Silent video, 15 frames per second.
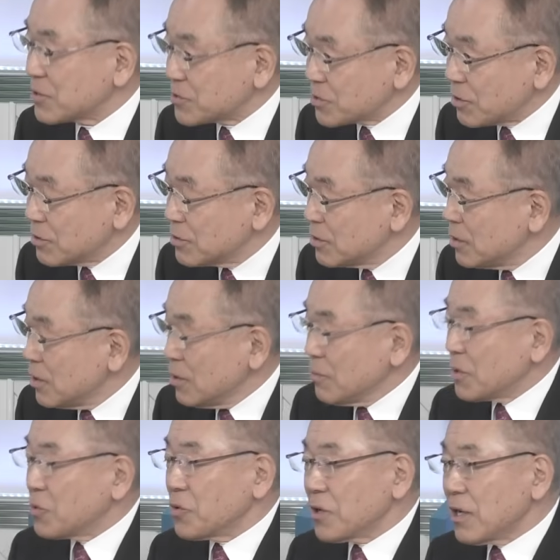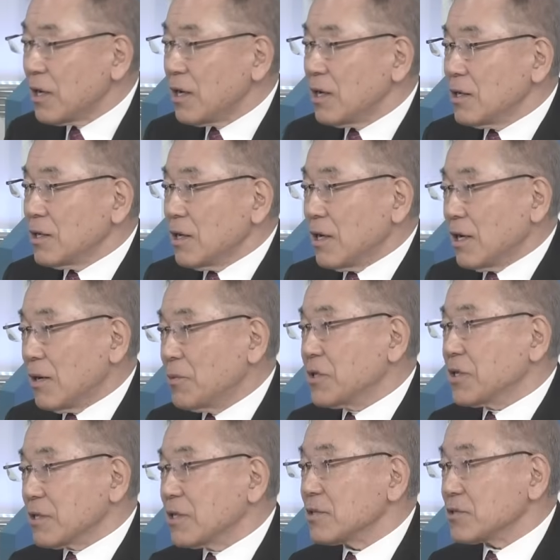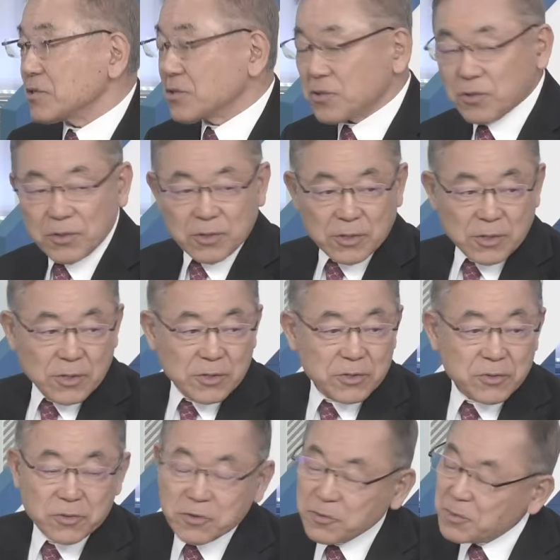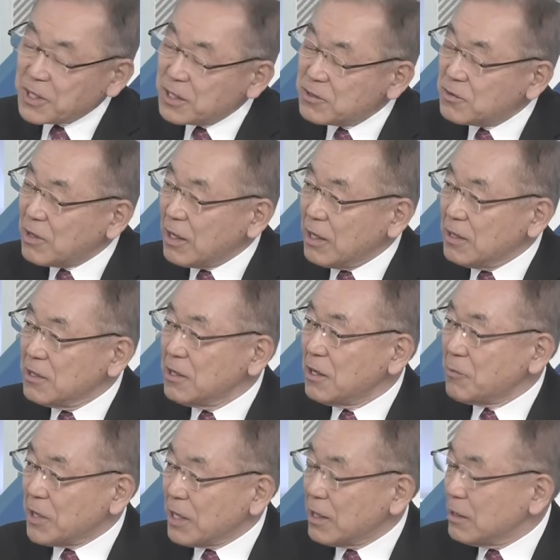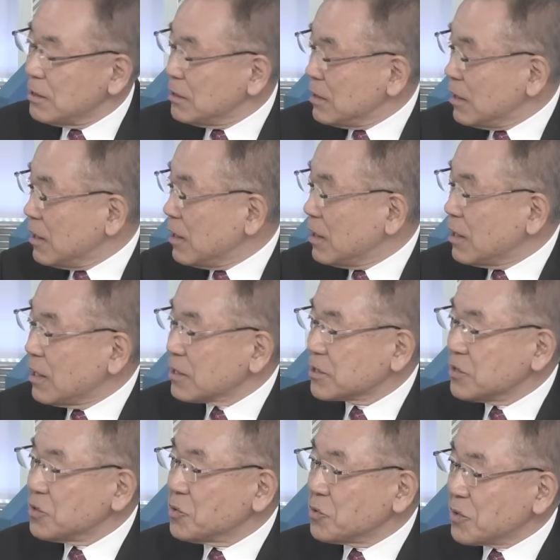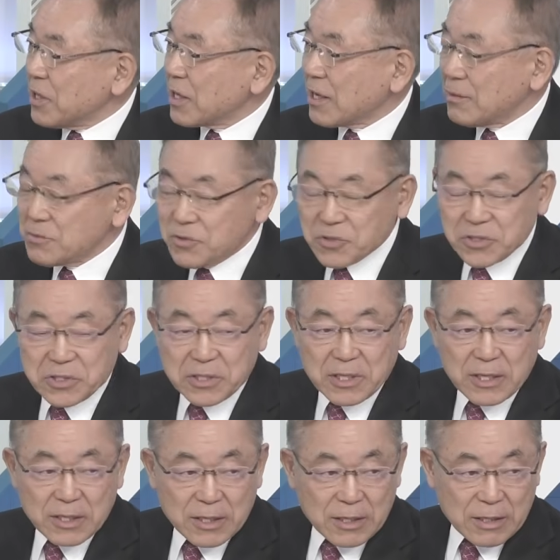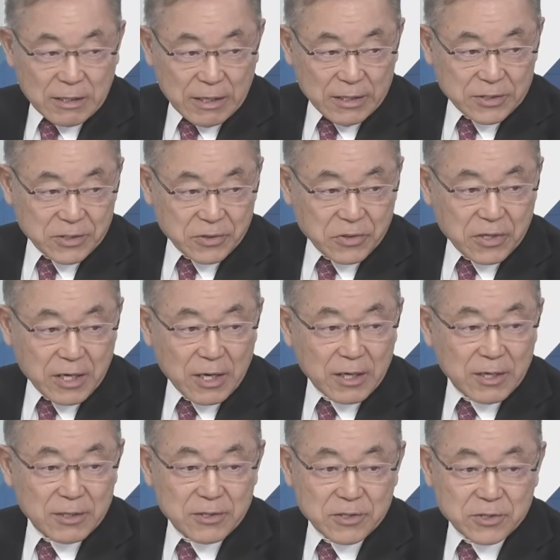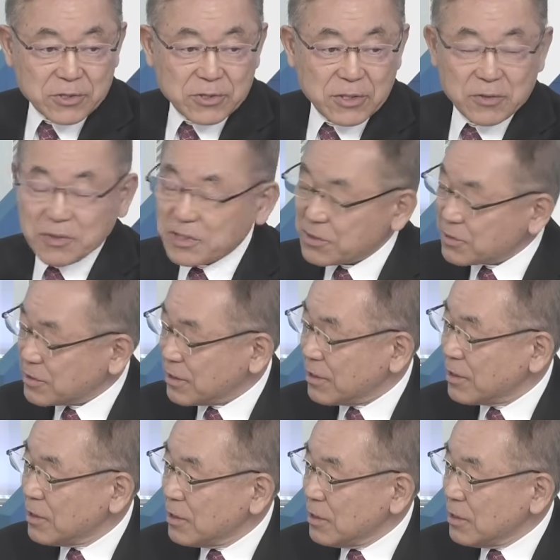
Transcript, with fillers: ですよ。これがアメリカなんですけど、日本の場合にはいわば企業が株主に返す還元率っていうのはですね、